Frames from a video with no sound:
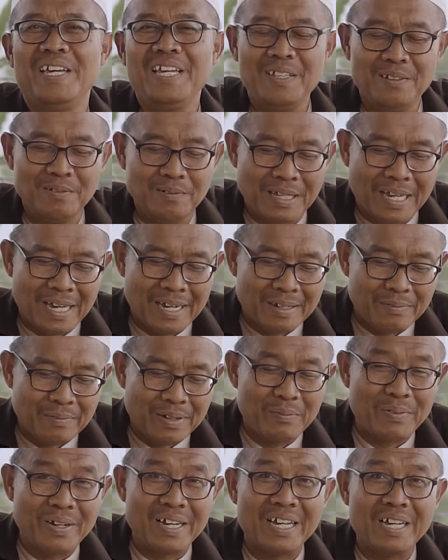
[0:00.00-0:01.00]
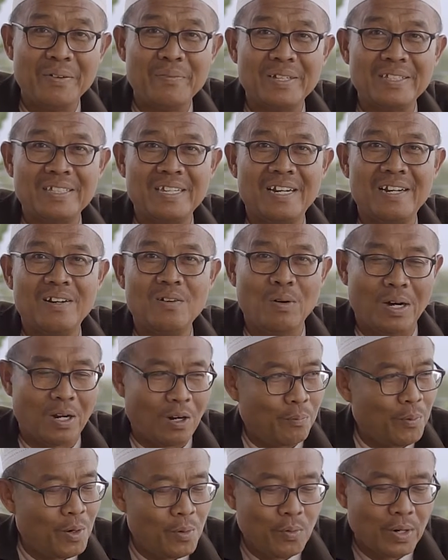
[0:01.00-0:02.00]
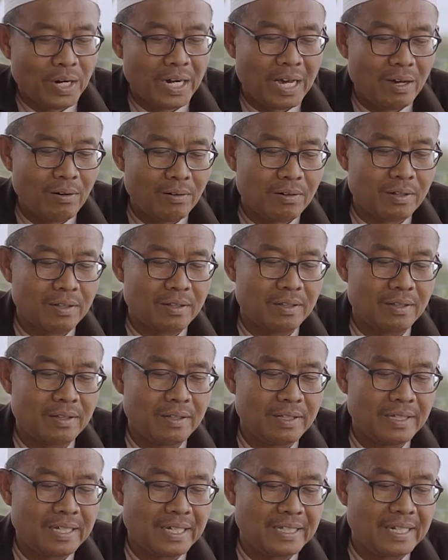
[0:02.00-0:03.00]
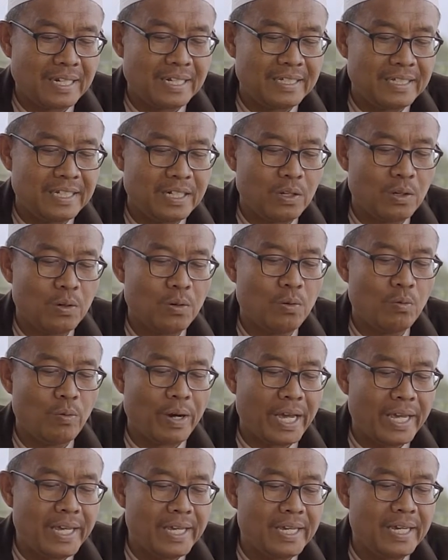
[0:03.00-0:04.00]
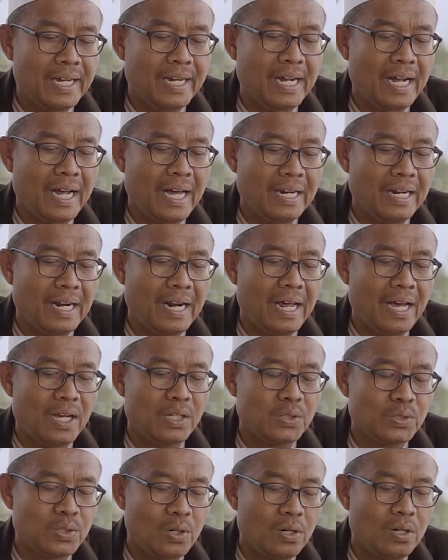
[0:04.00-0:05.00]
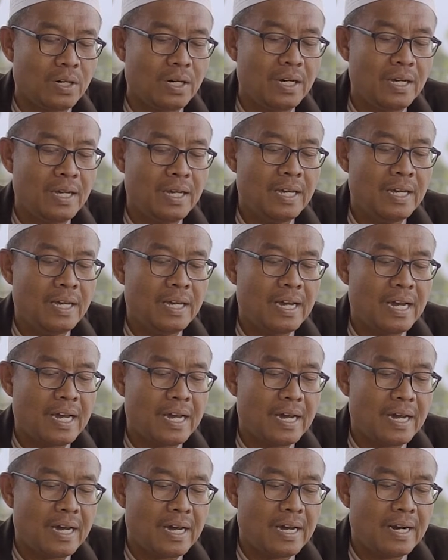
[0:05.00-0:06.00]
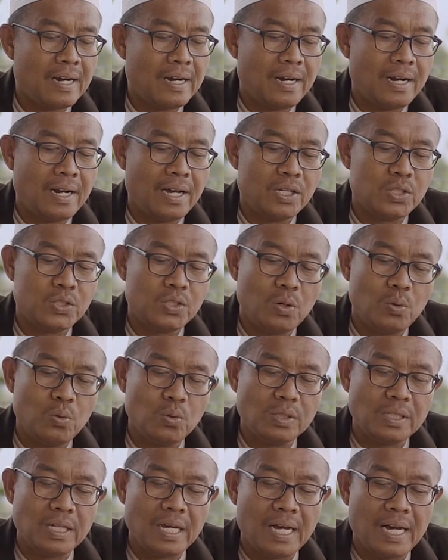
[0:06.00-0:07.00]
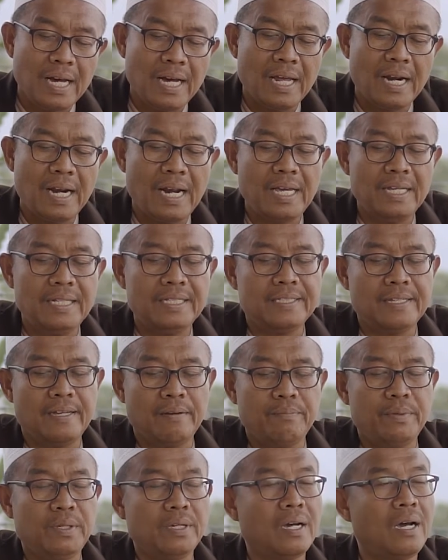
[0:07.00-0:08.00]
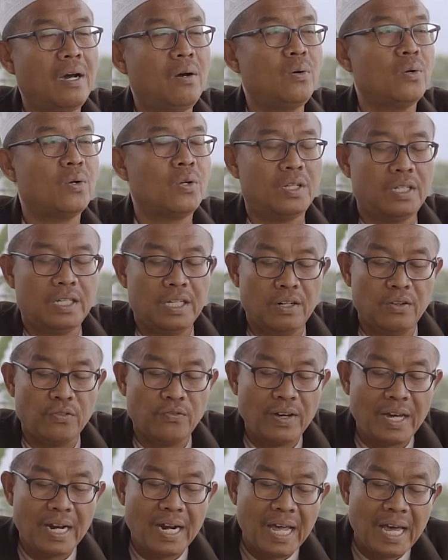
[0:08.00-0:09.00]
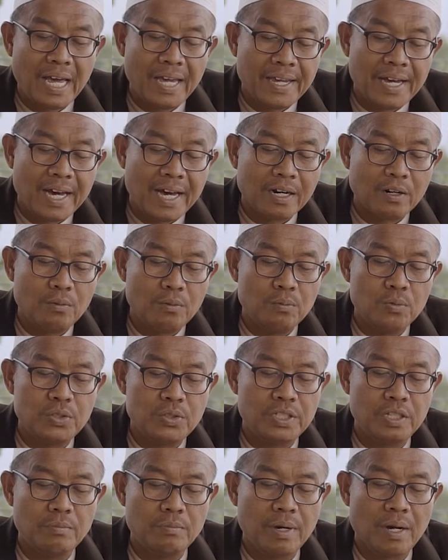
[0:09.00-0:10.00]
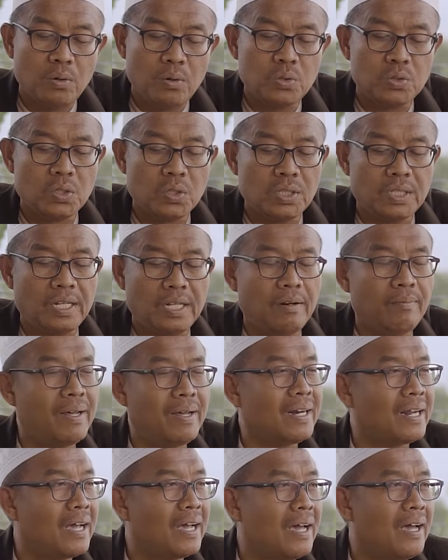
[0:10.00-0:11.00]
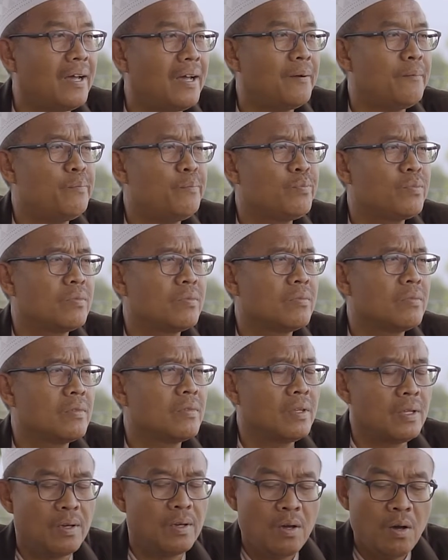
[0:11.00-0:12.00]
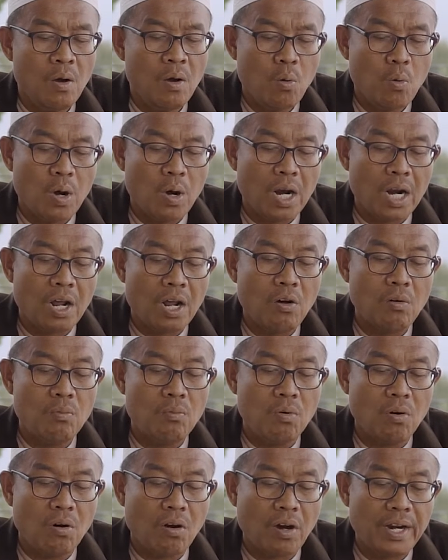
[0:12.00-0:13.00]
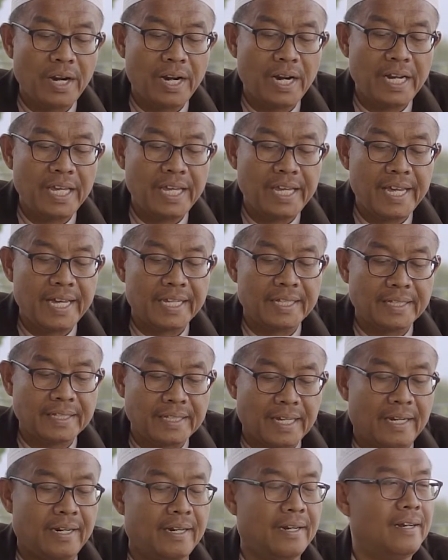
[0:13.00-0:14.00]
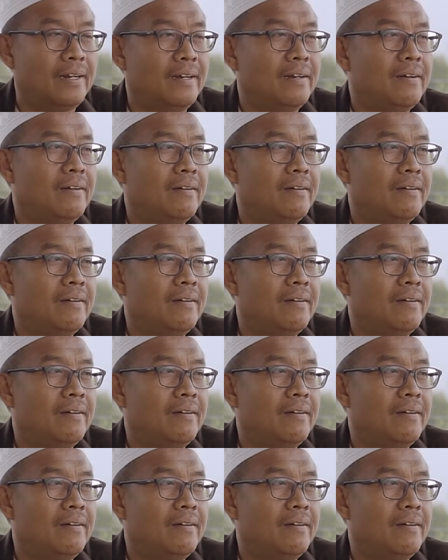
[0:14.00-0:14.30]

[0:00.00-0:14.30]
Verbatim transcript: itu yang mengakibatkan walaupun bukan aurat katanya sini wa nal asoh anna sautaha laisa bi auratin fala yahrumu sima usatil mar'ah walau mughanniyatan